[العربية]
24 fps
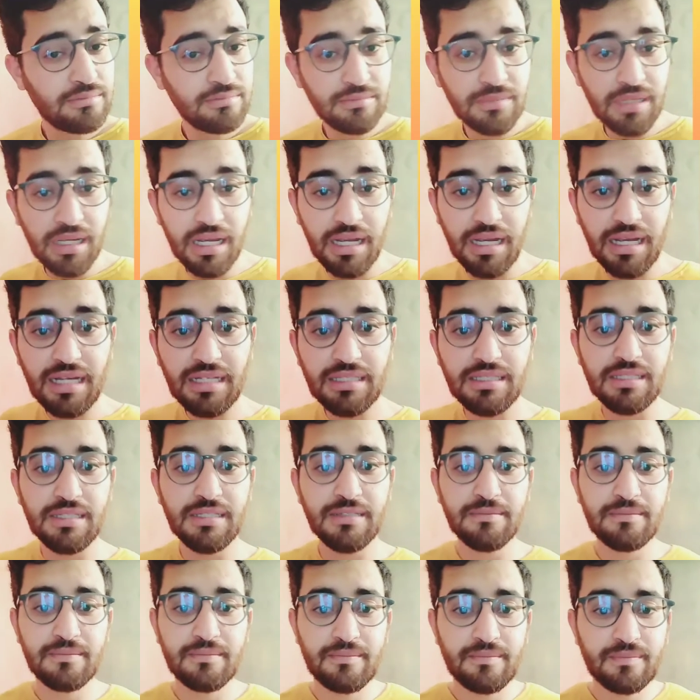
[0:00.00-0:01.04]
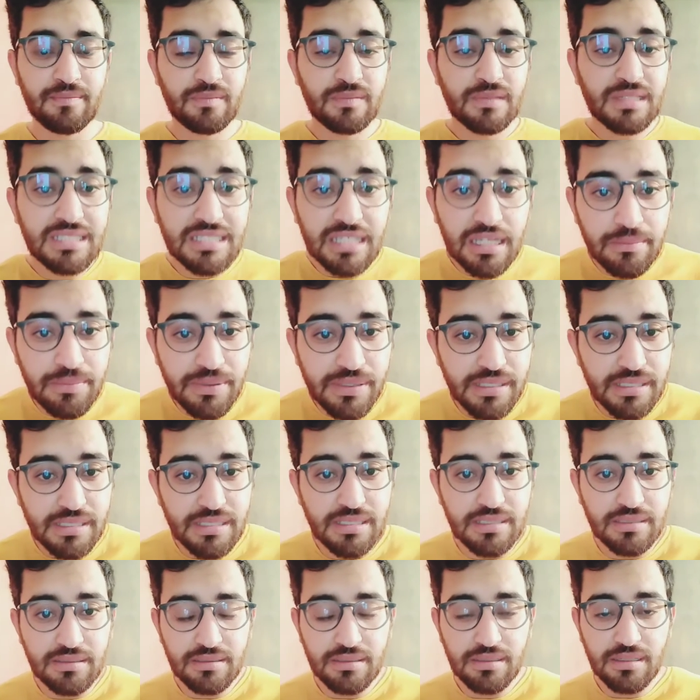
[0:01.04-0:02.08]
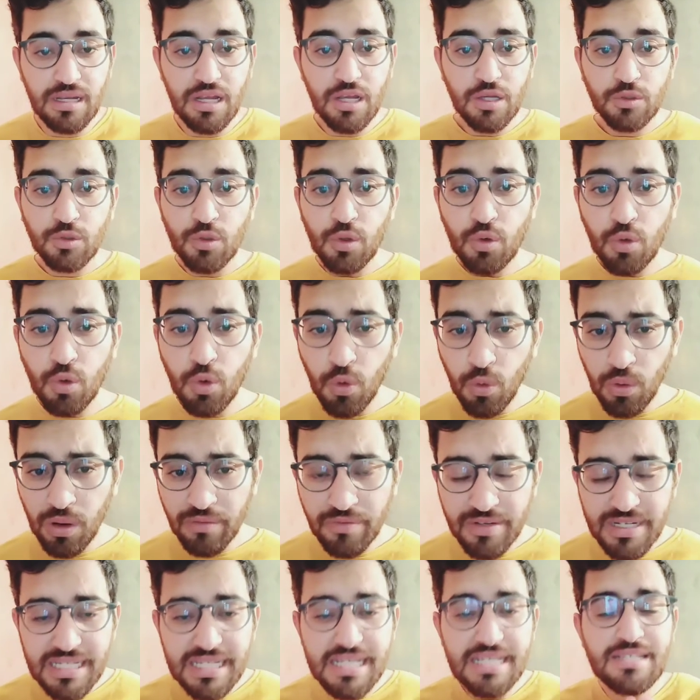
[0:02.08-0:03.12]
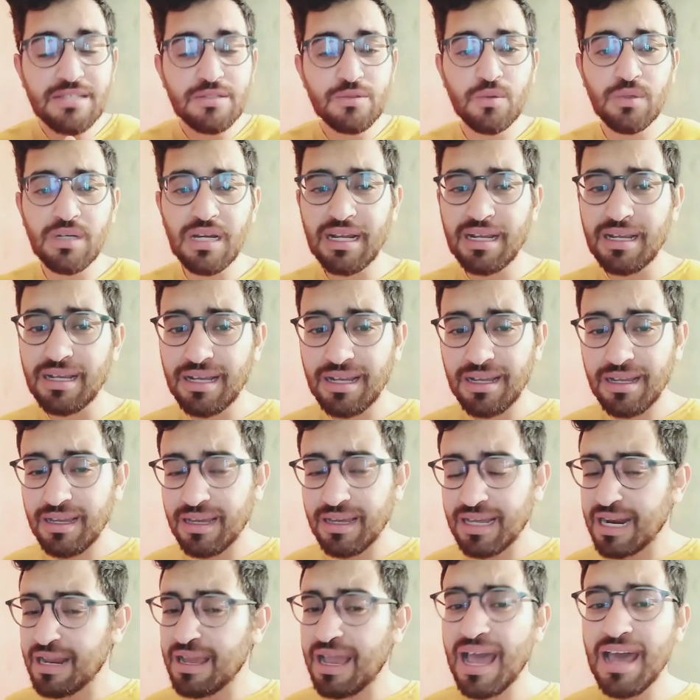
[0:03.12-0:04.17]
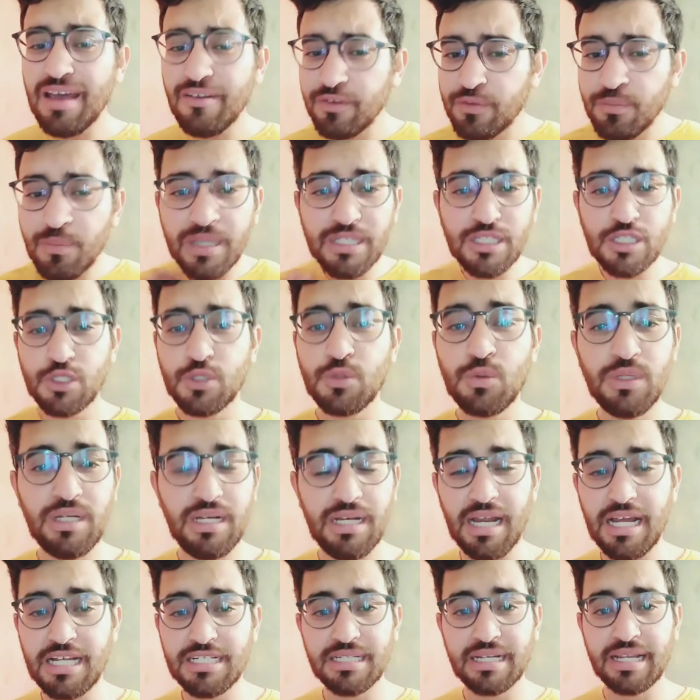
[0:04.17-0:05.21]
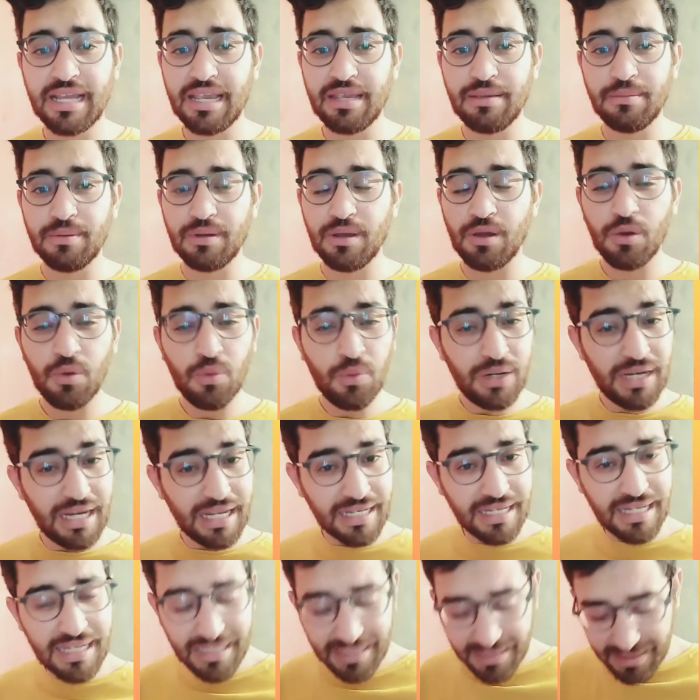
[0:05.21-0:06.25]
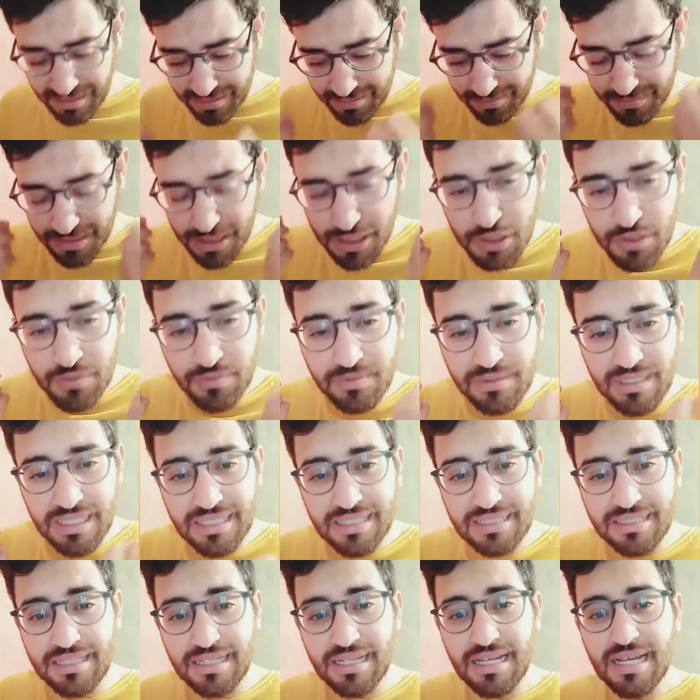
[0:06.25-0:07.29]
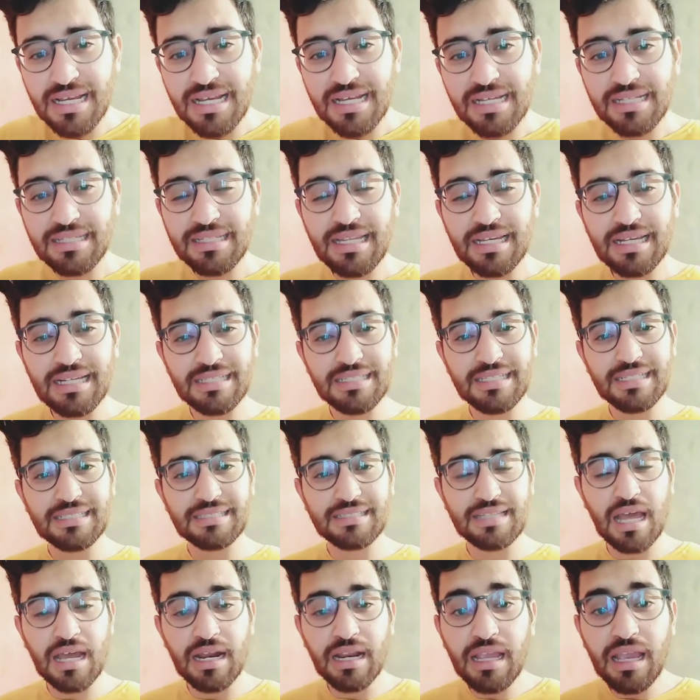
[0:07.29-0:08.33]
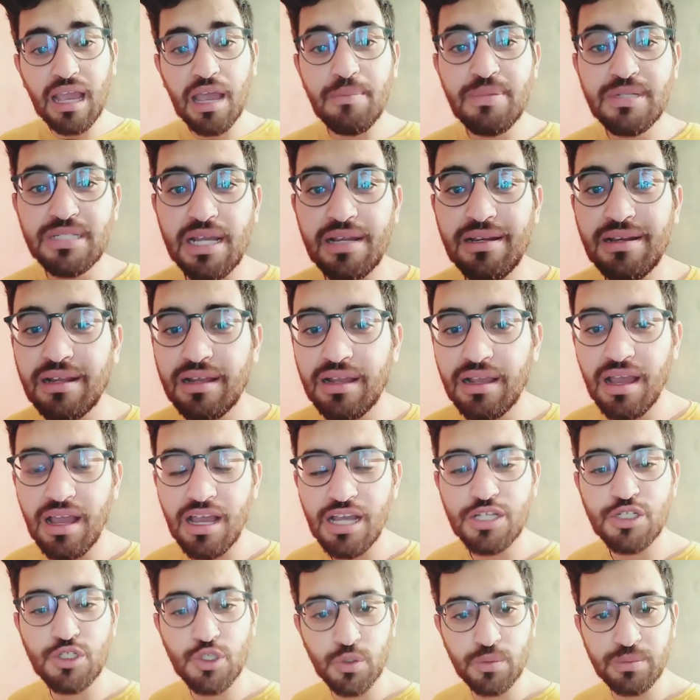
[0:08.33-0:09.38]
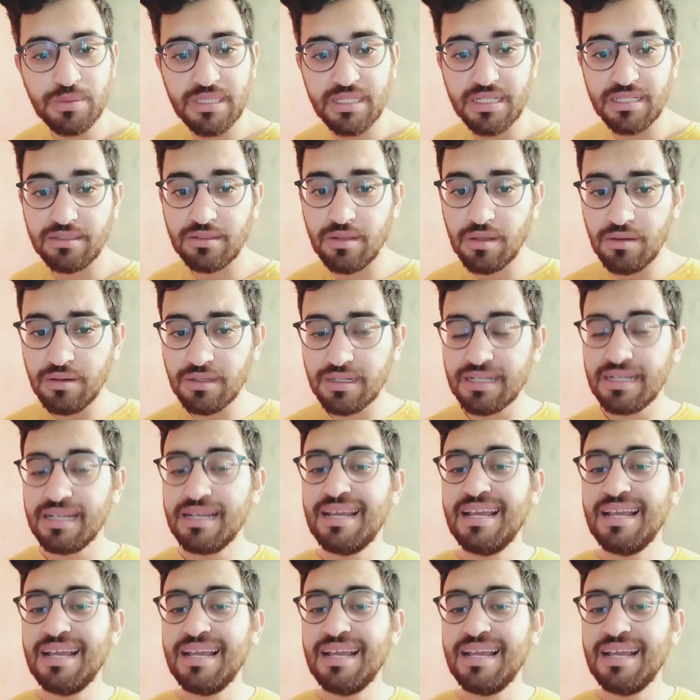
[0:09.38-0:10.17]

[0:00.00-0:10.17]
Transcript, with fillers: عادي تقبلت دونك هو فاش كيسولك راه عارف ما غاديش تقول ليه الحاجه الخايبه ولكن تيشوف ديك ديك ديك الطريقه باش انك جاوبتيه دونك